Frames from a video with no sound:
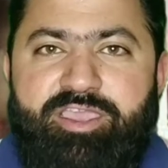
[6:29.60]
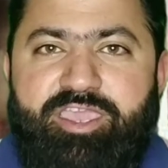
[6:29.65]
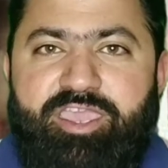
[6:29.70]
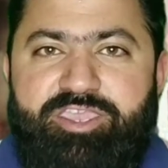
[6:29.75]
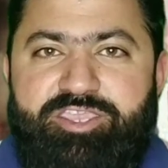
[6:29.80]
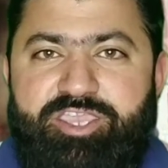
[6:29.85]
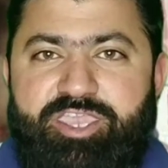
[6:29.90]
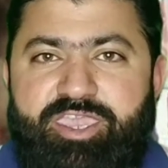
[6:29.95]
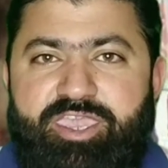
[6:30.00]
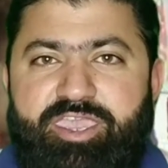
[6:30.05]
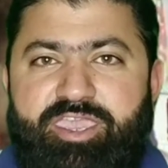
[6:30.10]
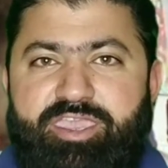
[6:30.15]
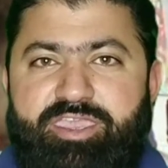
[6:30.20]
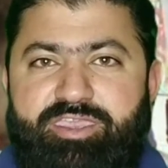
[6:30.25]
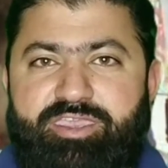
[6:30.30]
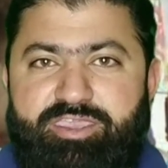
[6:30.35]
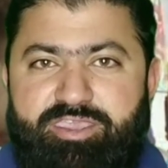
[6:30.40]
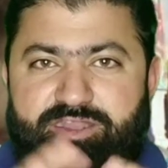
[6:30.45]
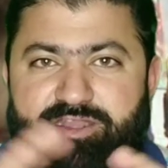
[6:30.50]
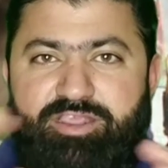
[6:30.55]
कि ये
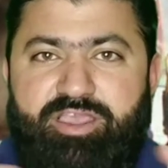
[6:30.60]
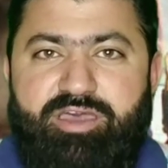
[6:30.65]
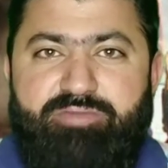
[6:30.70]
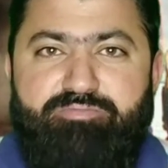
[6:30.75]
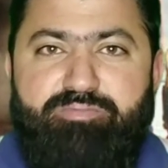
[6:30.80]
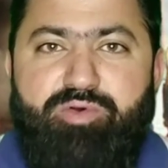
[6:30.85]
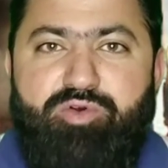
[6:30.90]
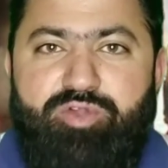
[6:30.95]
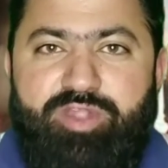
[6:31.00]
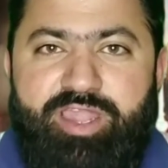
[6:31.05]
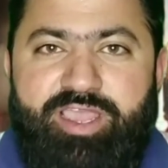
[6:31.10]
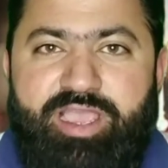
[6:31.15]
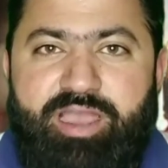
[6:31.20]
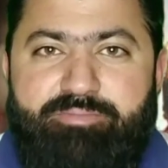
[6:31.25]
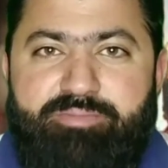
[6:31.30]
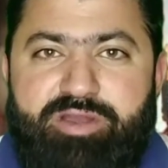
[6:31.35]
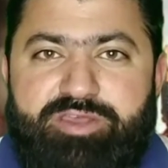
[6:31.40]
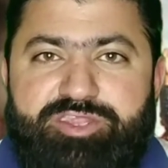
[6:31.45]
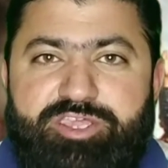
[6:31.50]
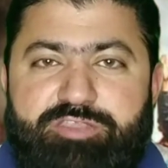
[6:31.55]
इनका बोलने का
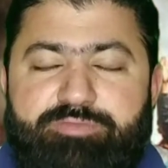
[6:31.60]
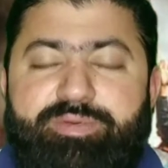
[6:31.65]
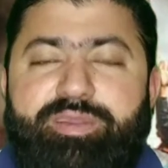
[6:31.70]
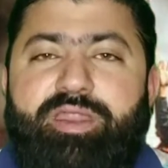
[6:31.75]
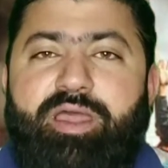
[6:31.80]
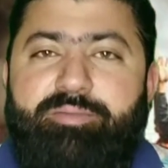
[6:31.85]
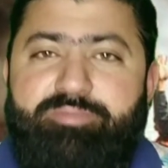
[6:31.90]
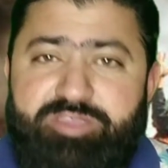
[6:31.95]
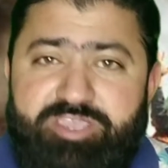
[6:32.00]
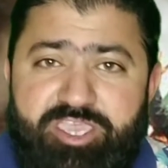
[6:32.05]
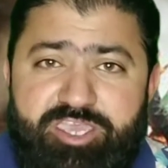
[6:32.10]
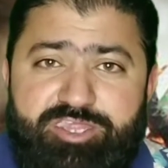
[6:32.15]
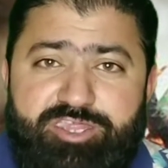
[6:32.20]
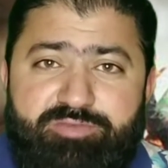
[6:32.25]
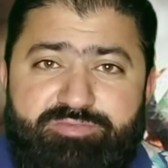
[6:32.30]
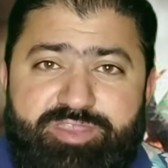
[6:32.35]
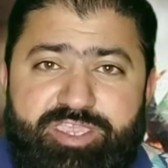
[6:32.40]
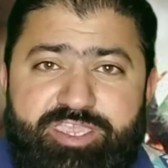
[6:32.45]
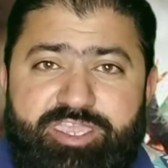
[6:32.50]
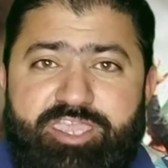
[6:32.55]
मकसद फिर हम ये
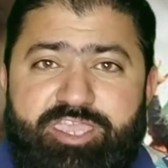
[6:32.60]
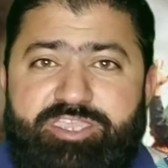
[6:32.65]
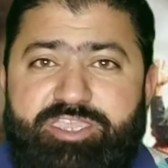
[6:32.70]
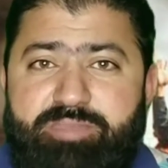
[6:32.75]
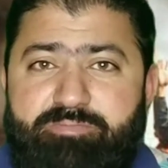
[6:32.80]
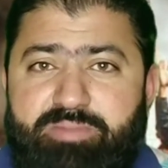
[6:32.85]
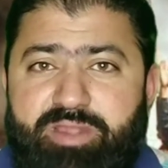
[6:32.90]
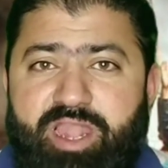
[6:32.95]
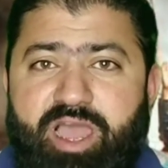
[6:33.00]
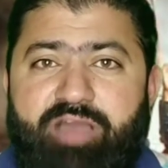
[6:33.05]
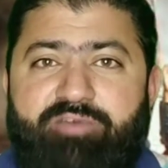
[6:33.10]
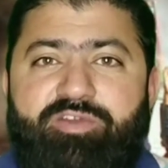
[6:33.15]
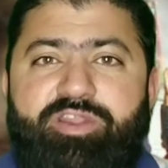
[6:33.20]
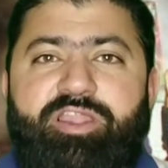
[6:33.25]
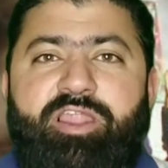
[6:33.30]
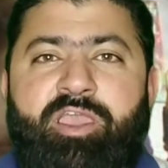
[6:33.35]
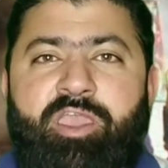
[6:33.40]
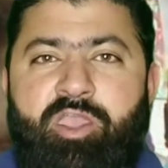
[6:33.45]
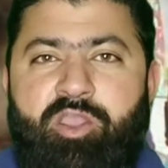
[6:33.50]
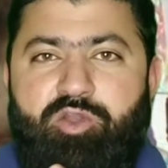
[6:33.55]
समझें कि ये
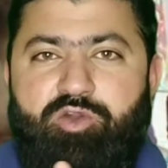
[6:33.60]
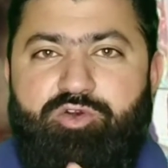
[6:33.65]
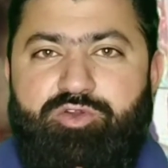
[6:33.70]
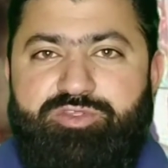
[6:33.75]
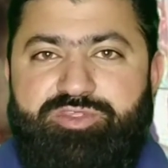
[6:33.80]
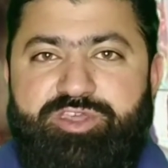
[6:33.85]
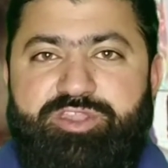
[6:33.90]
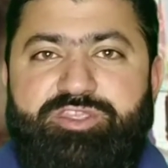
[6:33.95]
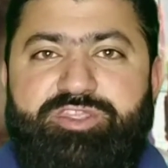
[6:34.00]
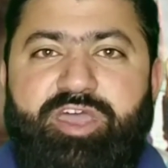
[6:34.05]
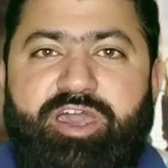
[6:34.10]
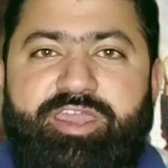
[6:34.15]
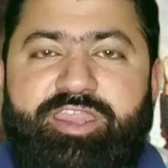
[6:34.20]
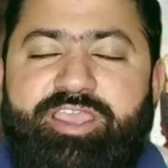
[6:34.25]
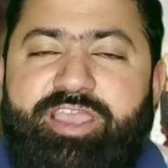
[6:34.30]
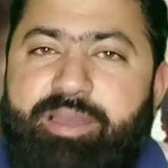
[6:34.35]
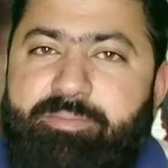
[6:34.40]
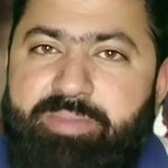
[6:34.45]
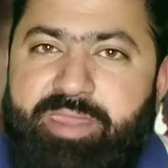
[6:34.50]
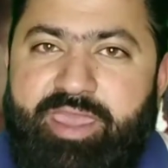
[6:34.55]
बिलावल और
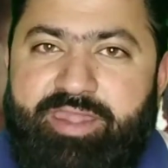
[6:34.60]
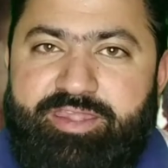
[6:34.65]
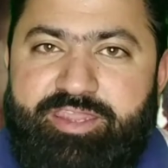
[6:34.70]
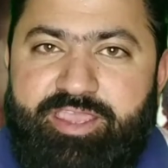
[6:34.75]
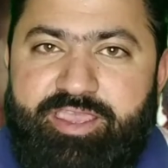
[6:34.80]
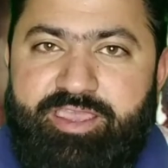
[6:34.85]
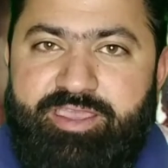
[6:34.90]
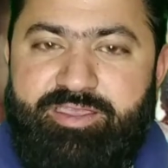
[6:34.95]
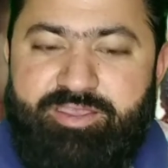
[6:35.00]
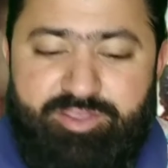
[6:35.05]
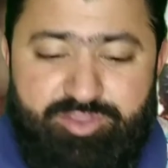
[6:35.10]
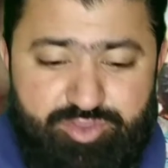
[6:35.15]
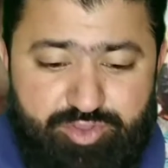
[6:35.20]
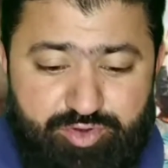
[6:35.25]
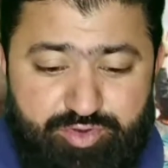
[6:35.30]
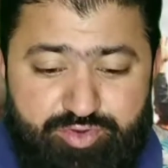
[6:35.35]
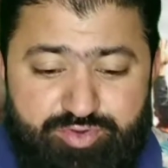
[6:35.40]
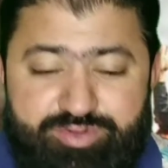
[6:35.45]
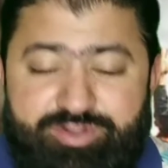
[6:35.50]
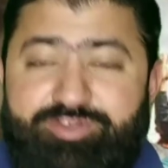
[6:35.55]
जरदारी का बयानिया है तो
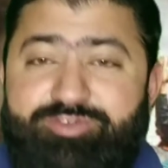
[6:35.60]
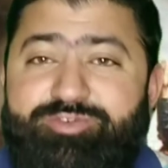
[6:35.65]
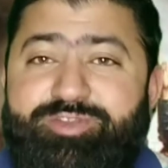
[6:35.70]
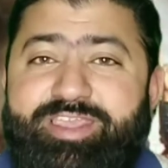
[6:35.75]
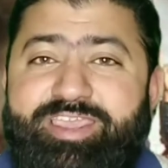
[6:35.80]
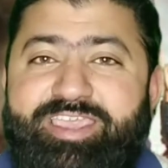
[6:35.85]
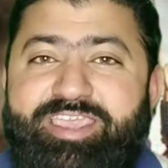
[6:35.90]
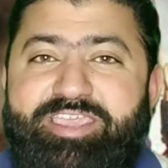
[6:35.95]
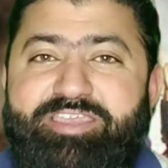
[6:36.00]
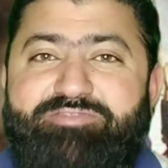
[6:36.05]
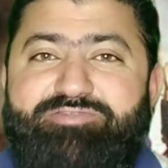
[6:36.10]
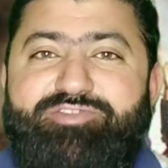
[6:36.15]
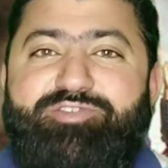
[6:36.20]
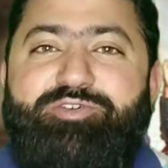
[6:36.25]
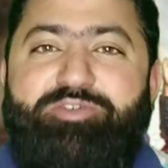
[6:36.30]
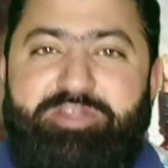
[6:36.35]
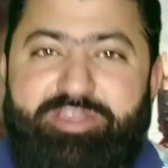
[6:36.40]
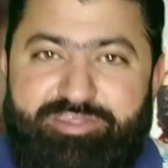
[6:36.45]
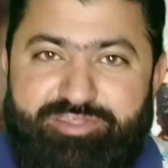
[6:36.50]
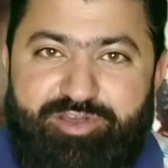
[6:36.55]
उन्होंने
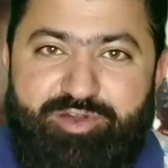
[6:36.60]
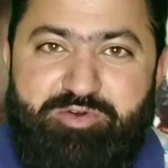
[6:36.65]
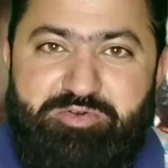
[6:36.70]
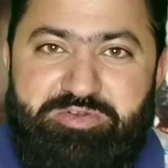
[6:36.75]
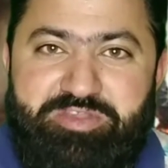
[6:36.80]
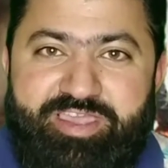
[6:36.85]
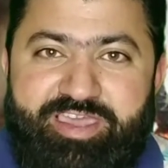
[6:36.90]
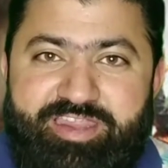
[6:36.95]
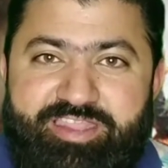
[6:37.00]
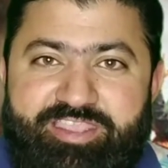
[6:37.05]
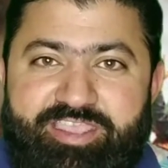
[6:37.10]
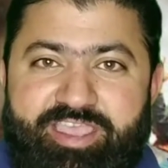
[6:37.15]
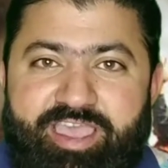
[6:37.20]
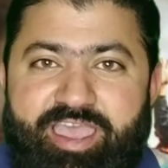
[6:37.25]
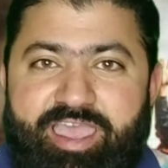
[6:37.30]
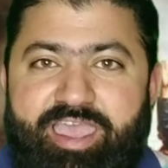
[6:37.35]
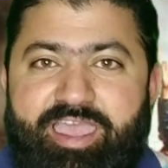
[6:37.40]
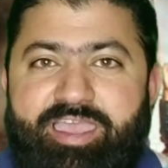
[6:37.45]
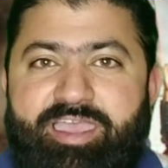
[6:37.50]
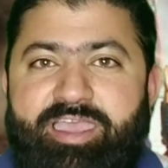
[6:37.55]
इसको डिसऑन कर दिया
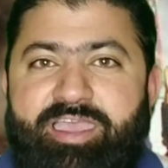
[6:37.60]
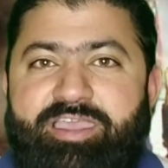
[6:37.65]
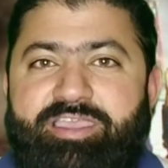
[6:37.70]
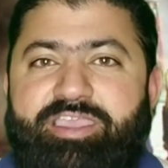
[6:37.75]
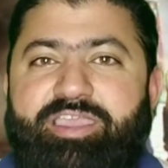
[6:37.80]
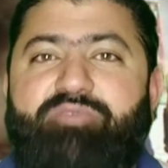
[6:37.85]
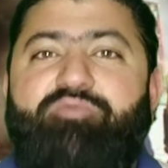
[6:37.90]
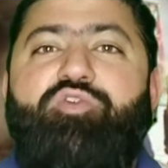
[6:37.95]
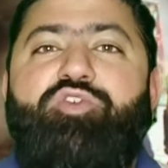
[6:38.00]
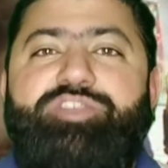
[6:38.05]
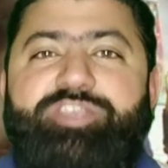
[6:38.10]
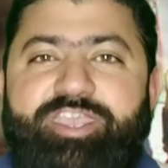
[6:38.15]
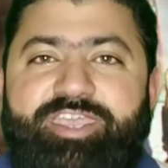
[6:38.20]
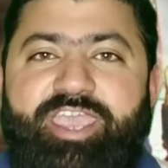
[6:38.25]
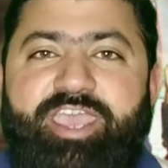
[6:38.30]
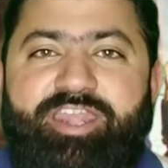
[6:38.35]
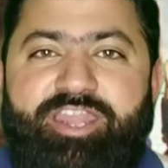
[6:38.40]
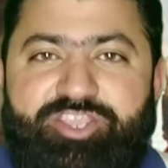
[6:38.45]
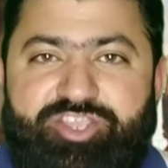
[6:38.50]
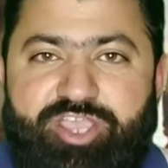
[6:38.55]
है वो ये
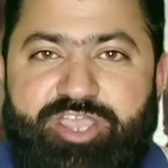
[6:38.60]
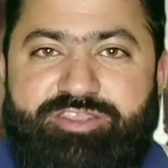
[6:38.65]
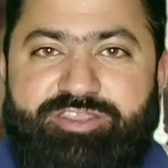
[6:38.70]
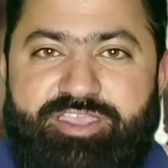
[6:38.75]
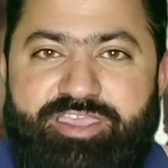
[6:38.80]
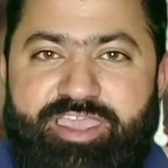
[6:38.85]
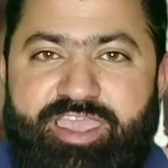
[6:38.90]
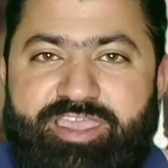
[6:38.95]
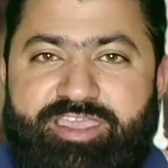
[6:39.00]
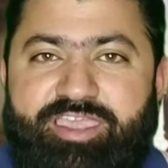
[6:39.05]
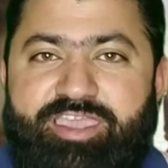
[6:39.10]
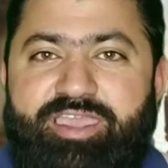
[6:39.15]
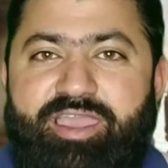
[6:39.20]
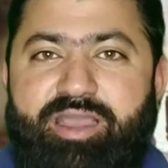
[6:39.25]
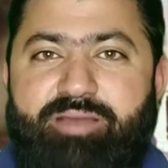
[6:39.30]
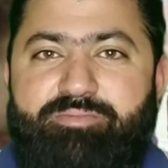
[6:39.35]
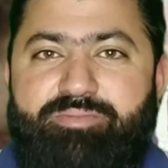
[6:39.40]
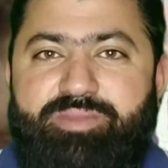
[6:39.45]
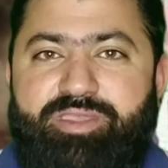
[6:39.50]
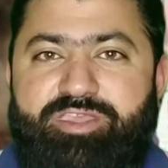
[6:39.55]
कहना चाहते हैं कि
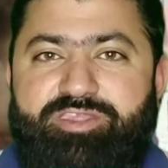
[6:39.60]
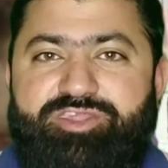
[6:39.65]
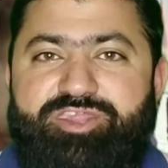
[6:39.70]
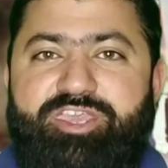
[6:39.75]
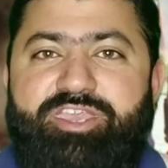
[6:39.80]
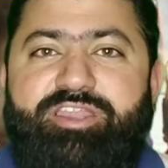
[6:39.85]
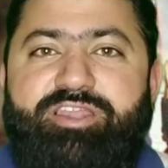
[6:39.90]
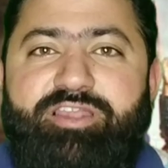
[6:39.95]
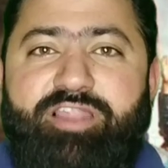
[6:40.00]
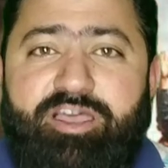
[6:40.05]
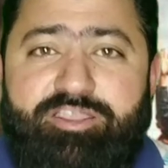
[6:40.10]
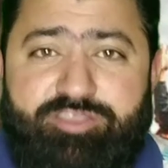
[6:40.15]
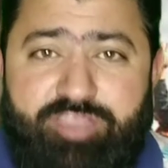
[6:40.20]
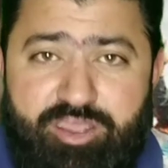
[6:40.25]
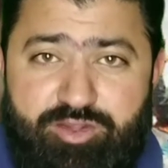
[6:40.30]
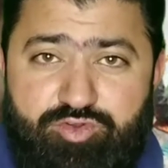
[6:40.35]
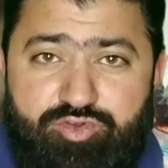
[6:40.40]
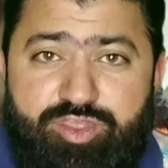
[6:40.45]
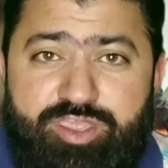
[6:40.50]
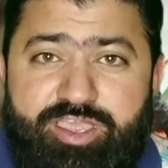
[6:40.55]
हम ला
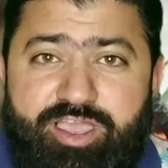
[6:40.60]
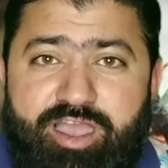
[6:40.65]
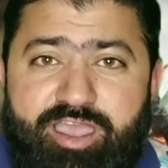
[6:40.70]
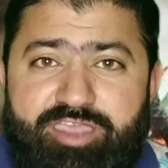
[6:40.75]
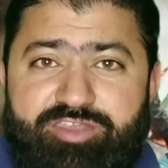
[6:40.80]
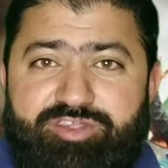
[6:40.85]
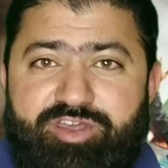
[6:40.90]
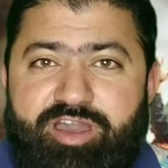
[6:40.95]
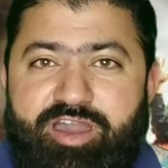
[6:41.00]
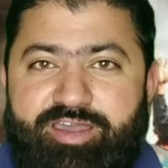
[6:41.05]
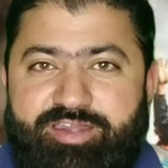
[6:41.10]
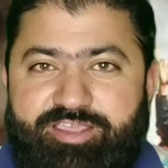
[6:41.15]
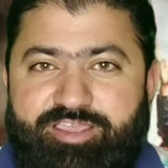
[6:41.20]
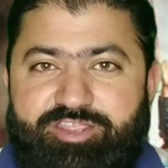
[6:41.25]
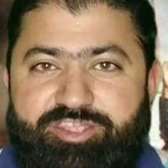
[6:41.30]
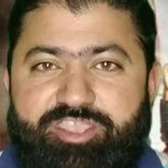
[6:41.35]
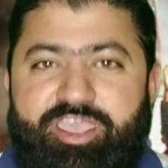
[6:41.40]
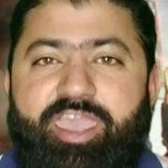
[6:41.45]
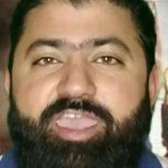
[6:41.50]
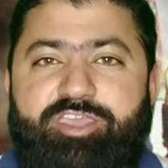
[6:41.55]
लातालुकी का इजहार
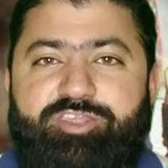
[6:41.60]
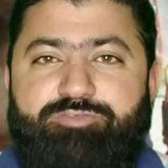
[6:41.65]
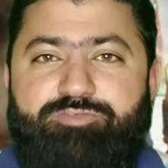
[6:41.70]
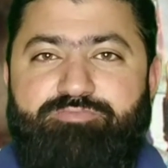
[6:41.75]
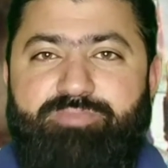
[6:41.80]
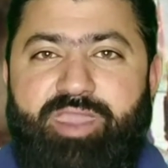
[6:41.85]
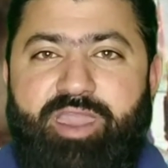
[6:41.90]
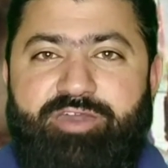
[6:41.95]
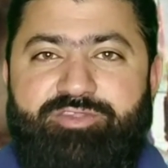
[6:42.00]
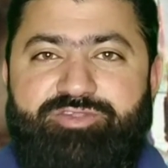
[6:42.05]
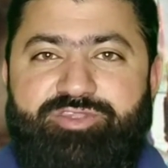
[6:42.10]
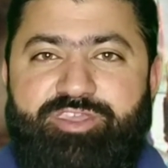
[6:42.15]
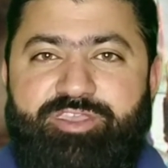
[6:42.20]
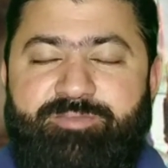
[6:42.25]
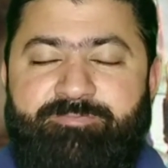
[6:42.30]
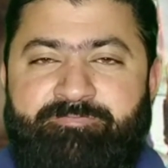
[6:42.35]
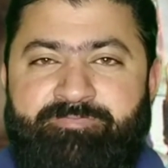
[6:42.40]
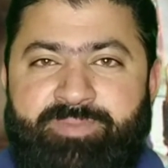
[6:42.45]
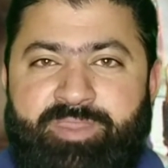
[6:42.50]
करते हैं इस बयान से